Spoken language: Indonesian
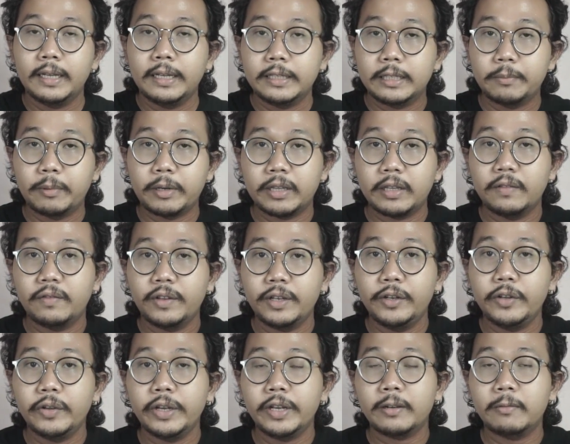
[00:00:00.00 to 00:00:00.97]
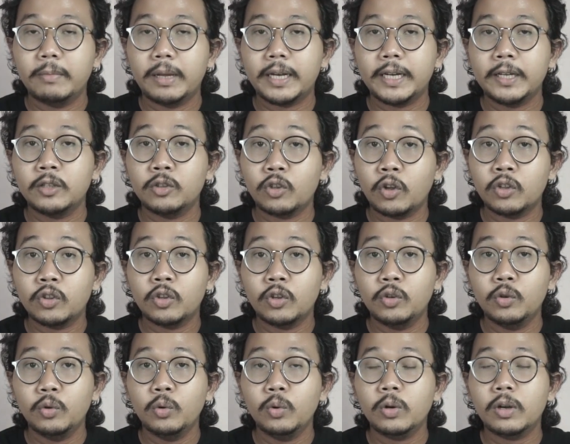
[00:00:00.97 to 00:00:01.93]
Seperti video yang kemarin,
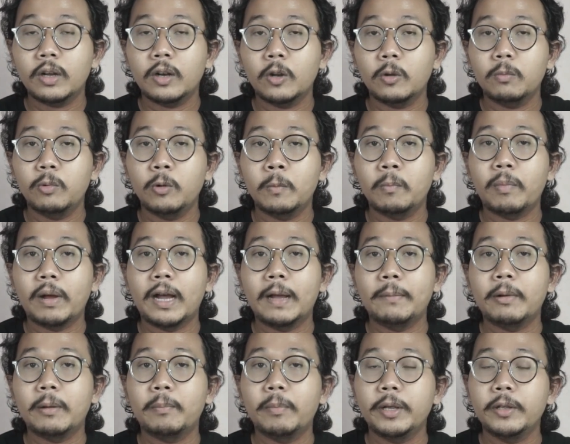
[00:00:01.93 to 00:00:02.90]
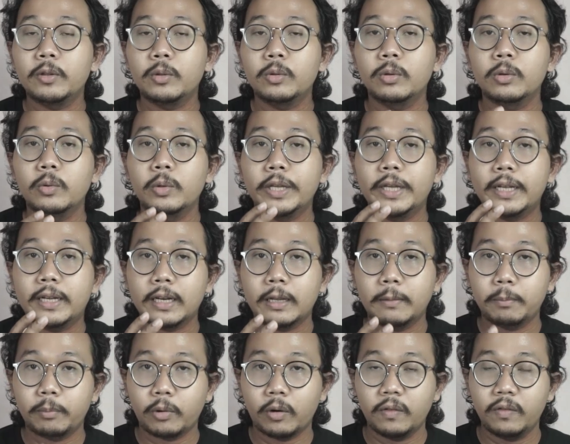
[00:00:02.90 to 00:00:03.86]
tonton dulu kalau belum paham apa itu
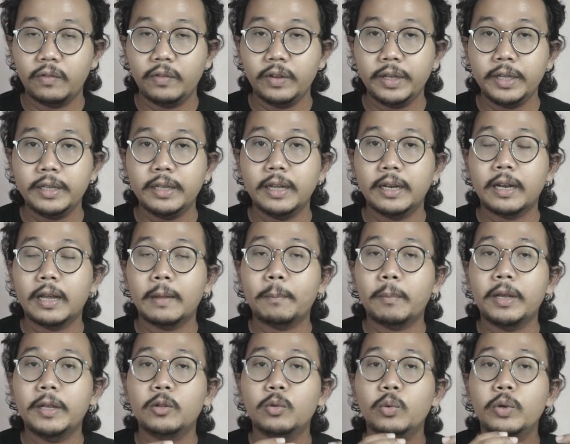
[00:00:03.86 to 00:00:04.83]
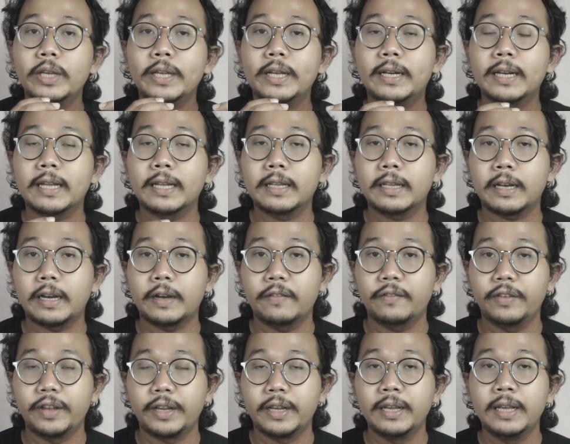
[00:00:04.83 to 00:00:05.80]
iklan profit dan apa itu iklan
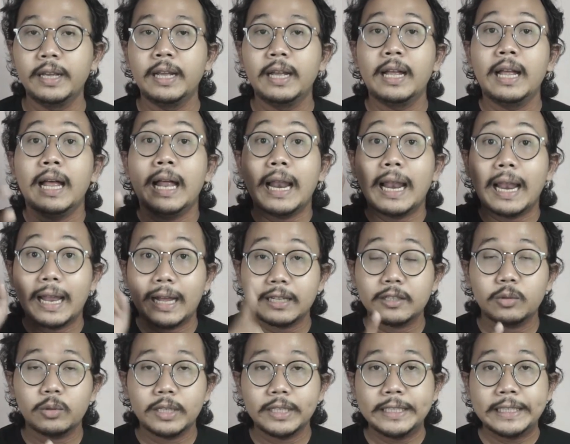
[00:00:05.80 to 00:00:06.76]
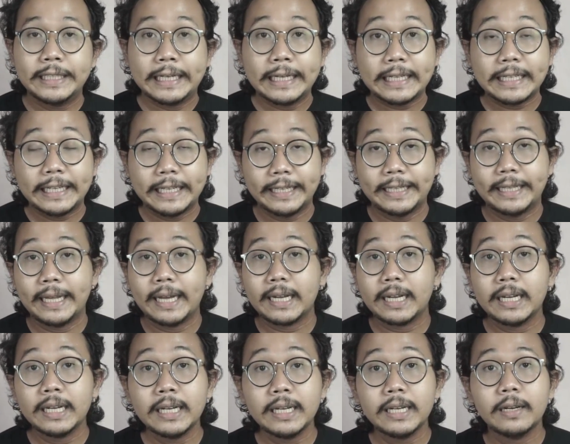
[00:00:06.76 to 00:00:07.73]
traffic. Langsung aja
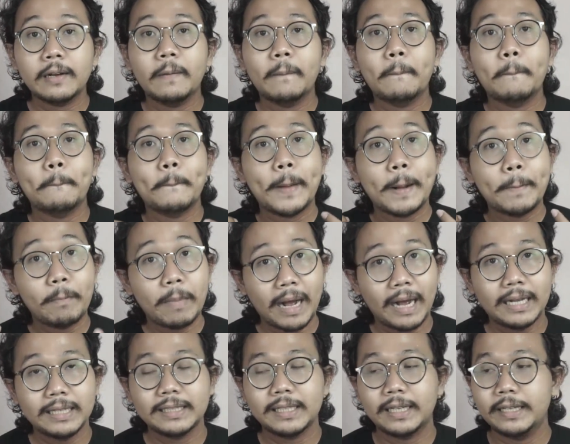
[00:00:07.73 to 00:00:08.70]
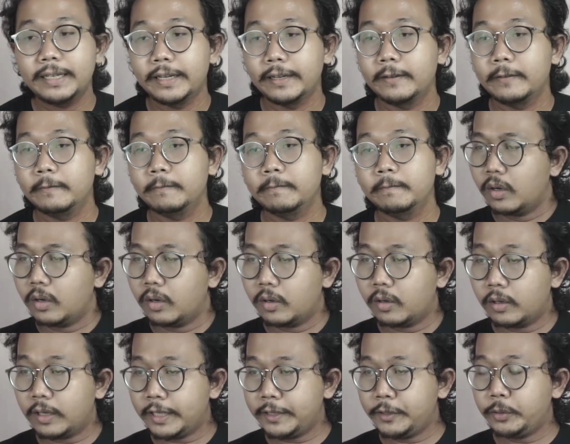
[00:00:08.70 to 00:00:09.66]
kita ke pembahasannya.
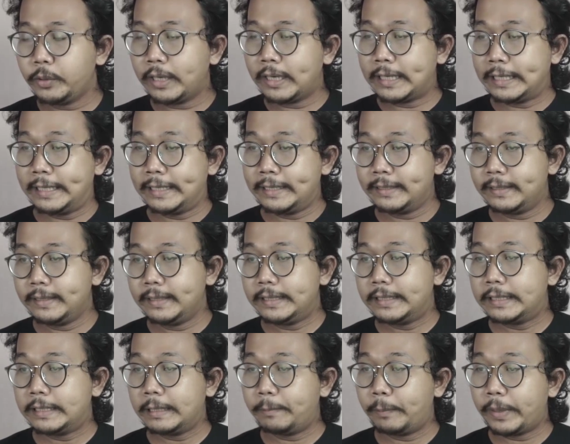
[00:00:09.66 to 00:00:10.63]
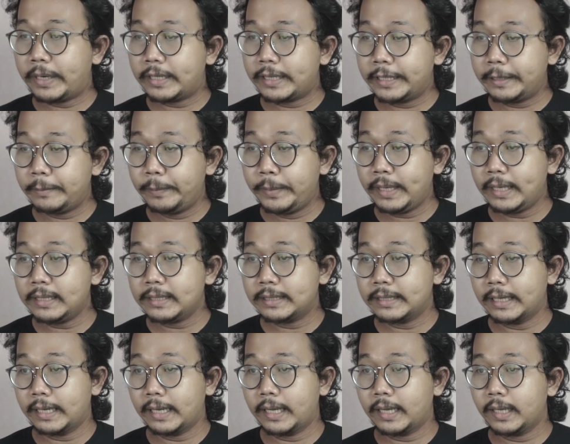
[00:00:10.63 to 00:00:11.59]
Oke juragan, seperti
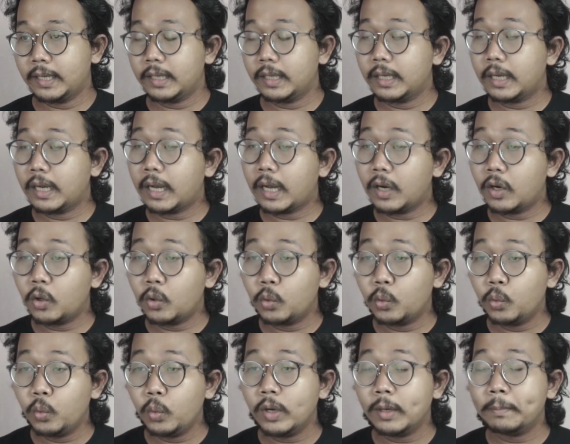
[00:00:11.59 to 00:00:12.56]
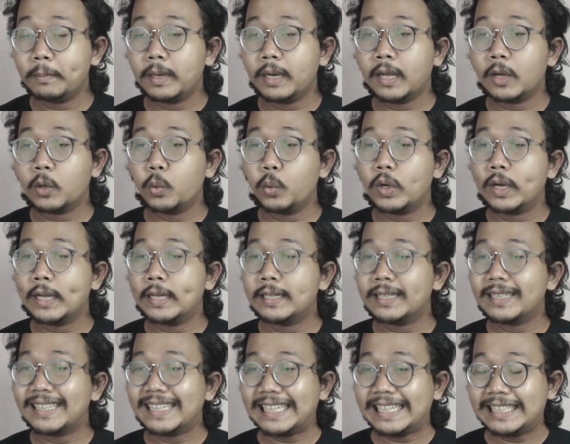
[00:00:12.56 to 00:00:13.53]
biasa, kalau gua
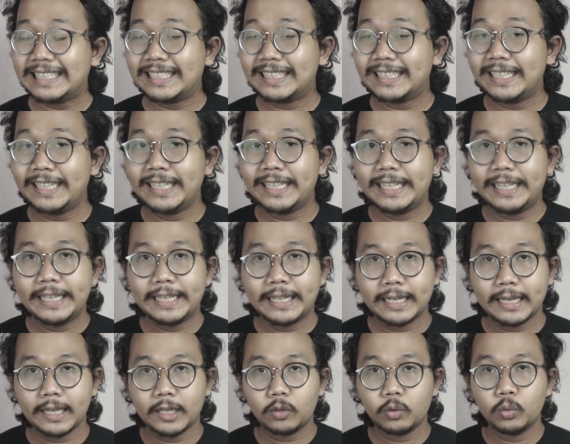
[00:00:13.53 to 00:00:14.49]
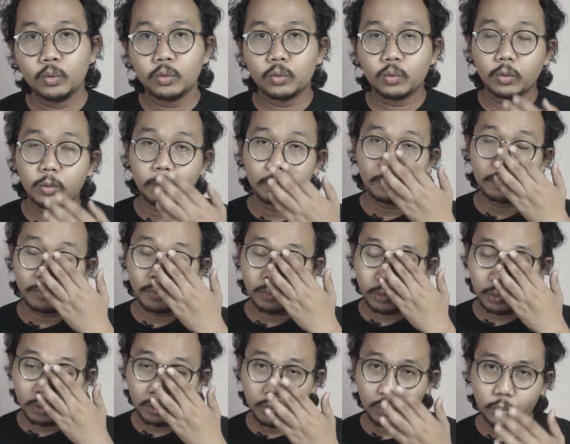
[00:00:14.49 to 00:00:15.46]
melakukan testing iklan untuk
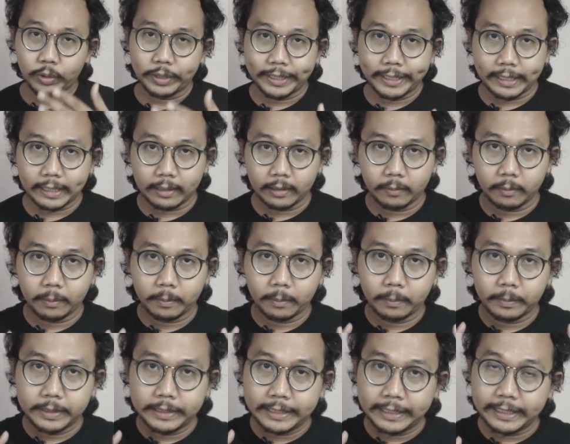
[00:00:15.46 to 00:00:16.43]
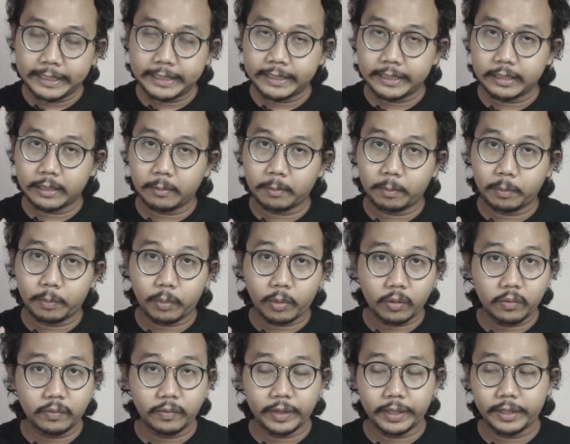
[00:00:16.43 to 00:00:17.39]
produk yang jenisnya
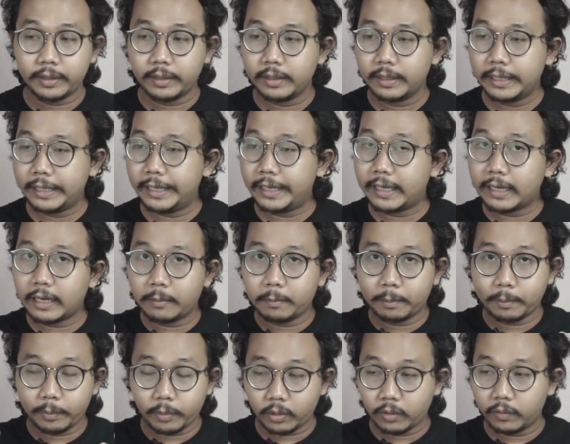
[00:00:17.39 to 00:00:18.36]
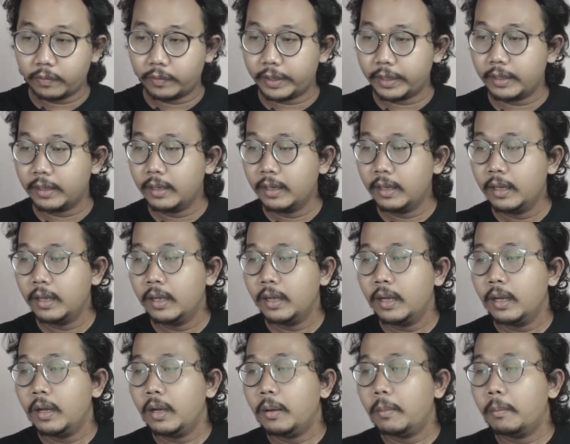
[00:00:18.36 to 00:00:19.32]
profit, iklan profit,
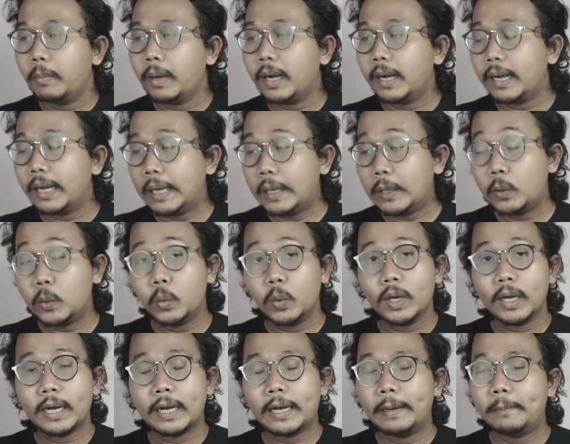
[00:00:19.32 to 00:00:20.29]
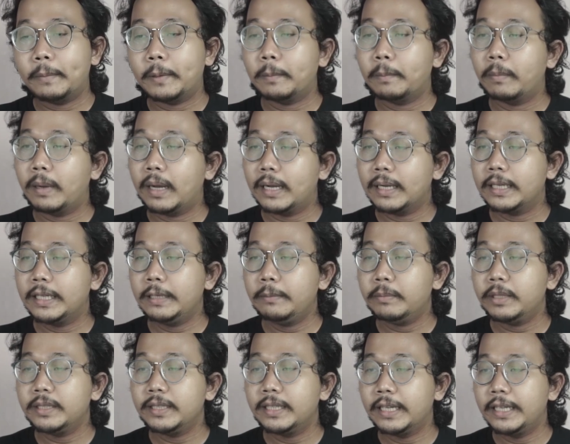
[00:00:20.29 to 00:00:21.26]
maka gua akan membagi
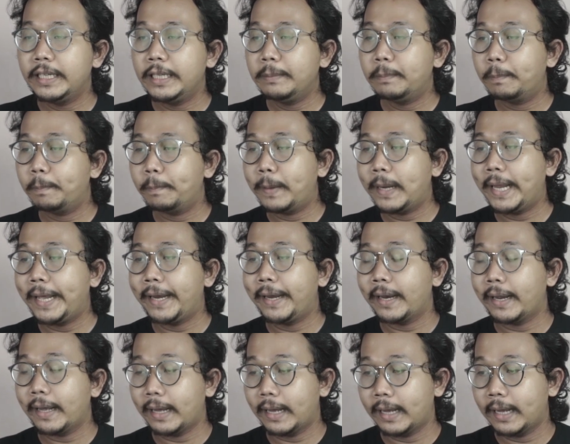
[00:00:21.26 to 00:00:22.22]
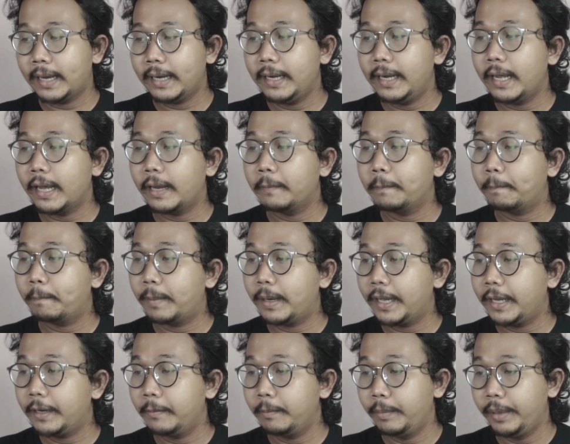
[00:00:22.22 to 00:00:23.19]
menjadi plan A dan
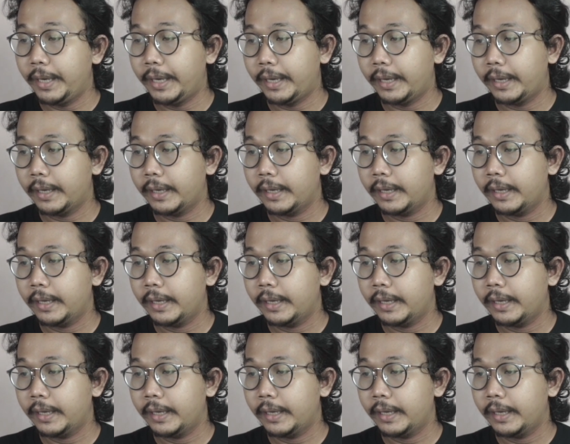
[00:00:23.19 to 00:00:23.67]
plan B.